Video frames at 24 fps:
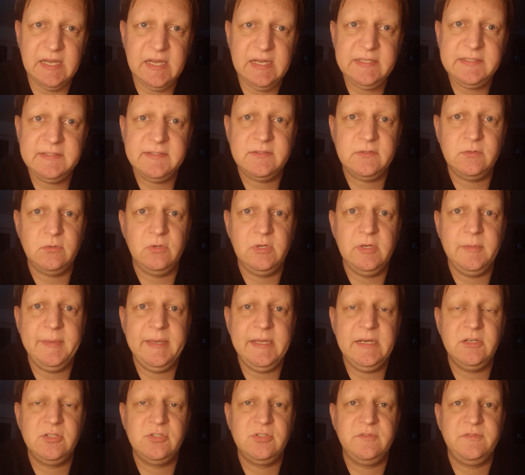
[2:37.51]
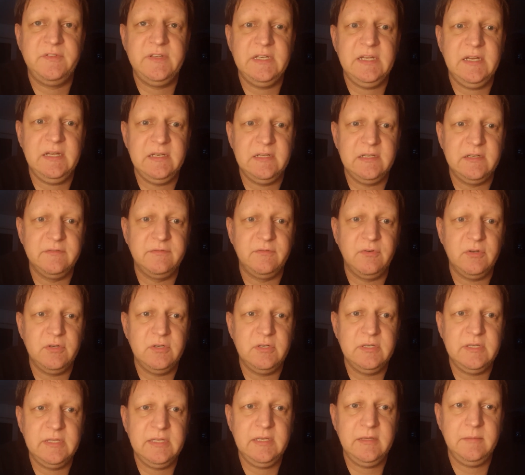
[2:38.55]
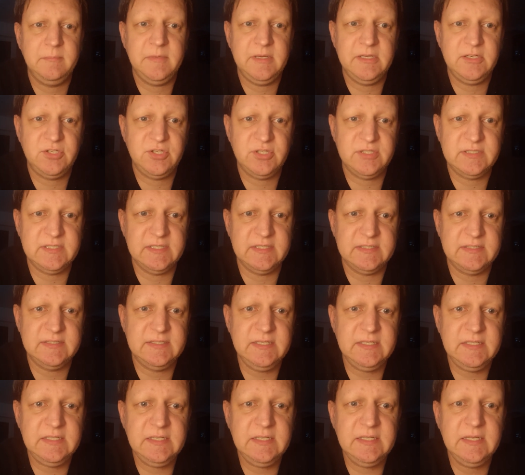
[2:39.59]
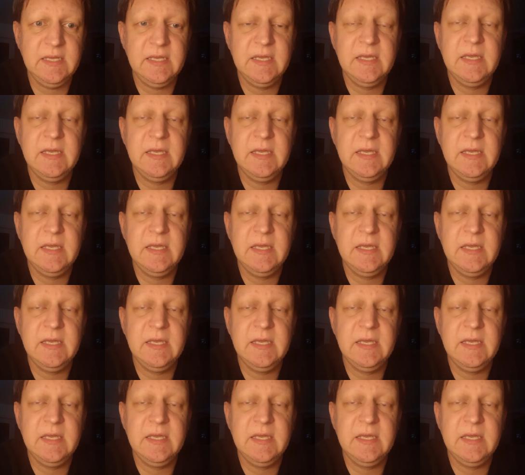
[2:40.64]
1-0 im englischen Finale gewonnen gegen Manchester City.